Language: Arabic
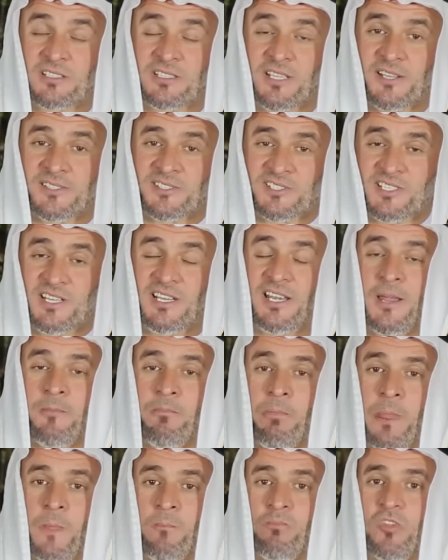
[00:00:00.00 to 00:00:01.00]

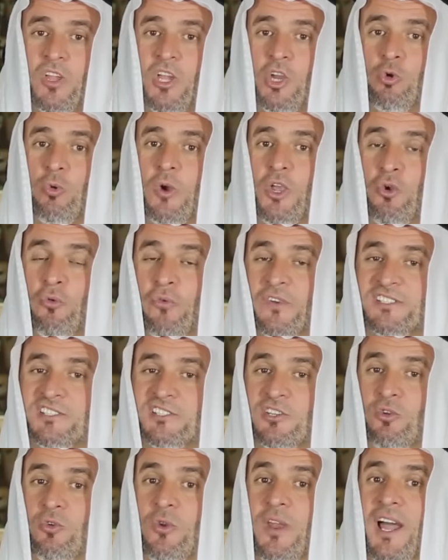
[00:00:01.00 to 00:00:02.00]
تأصيلا
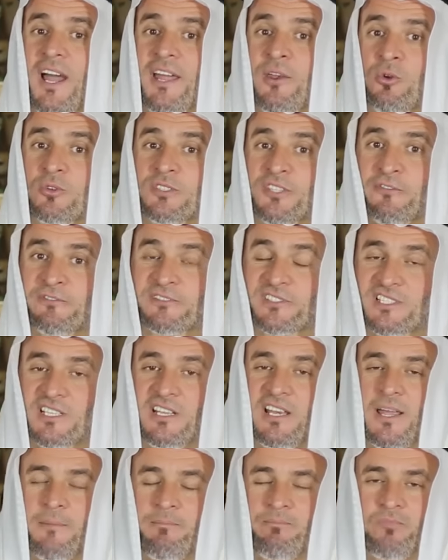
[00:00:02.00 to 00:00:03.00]
ويفصلون عنه
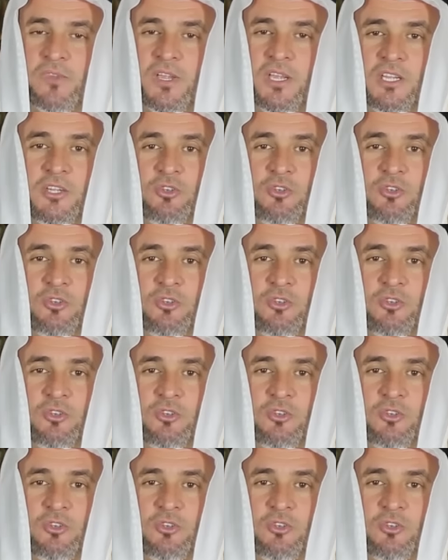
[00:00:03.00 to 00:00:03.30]
تفصيلا